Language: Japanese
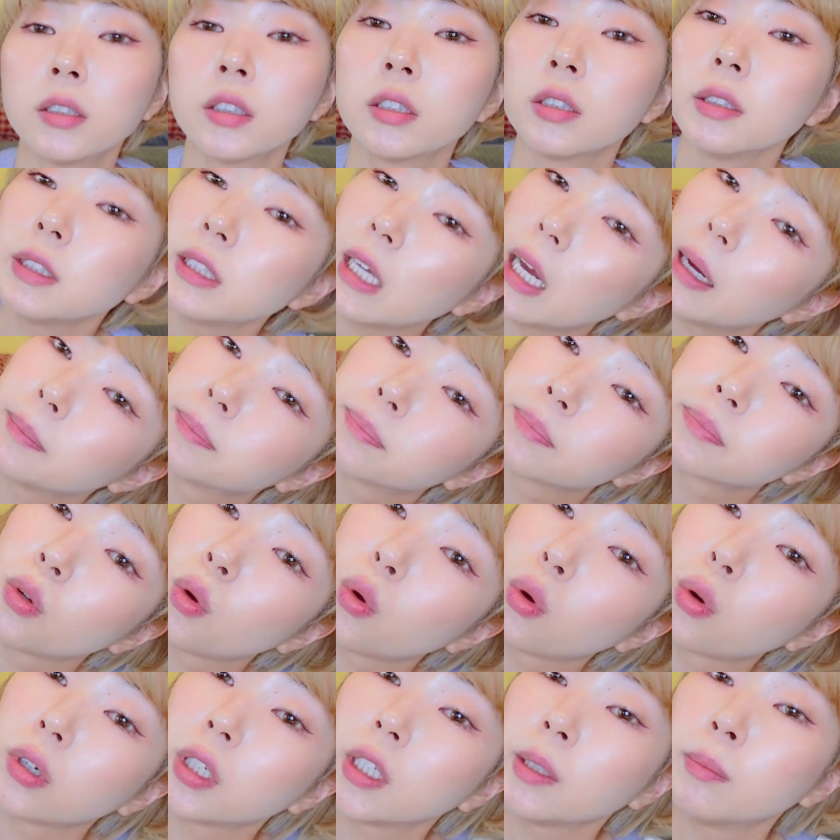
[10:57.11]
それじゃ
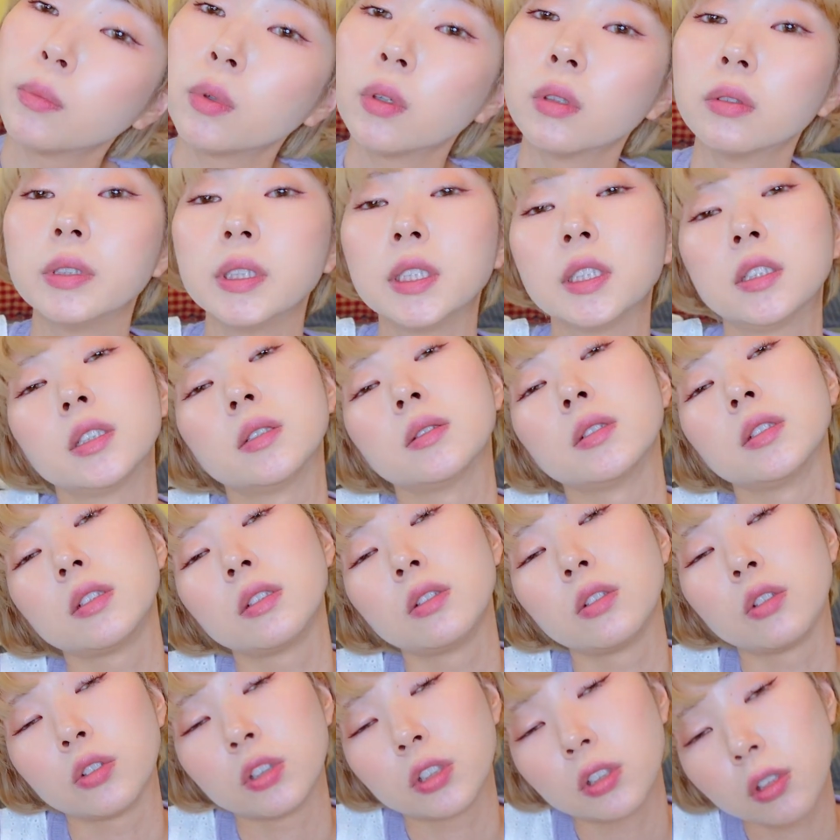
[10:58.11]
あ怒りんンウィーク
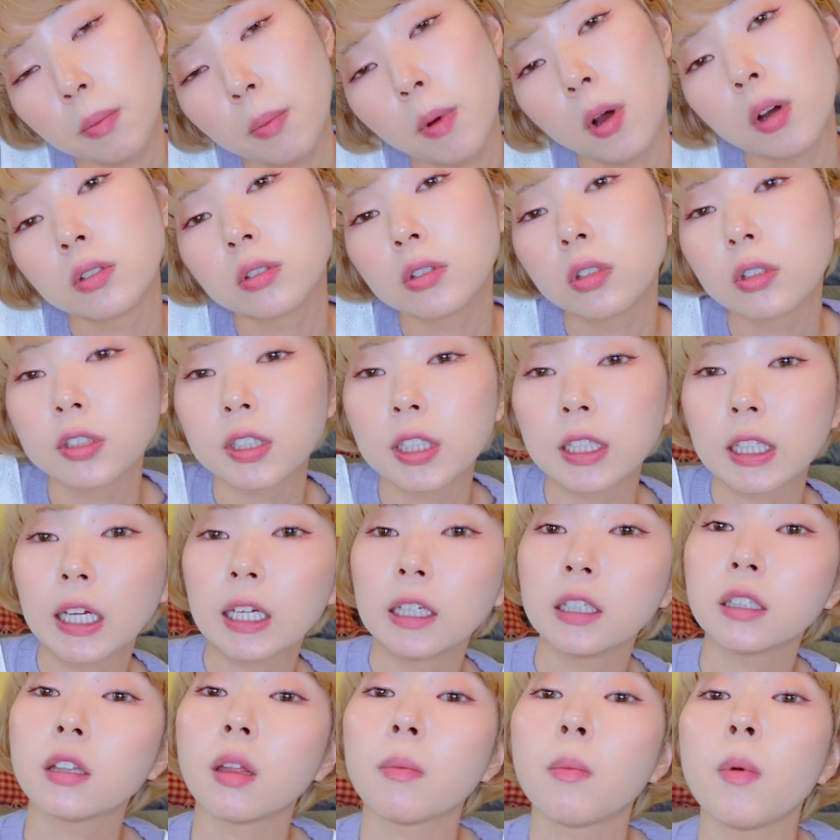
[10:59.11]
の人もそうじゃ
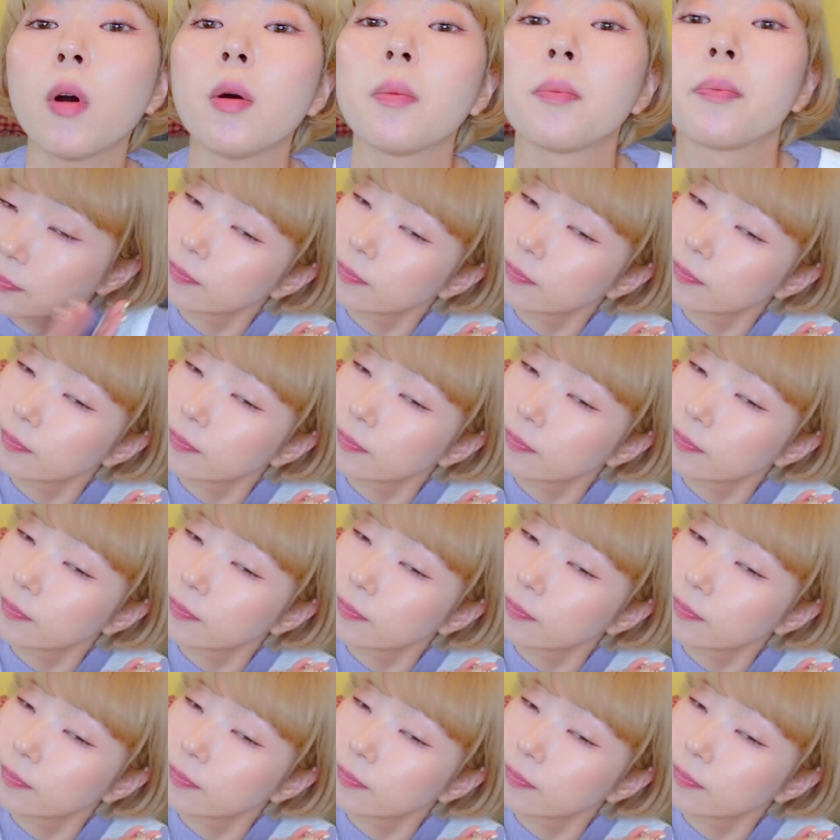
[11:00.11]
ない人も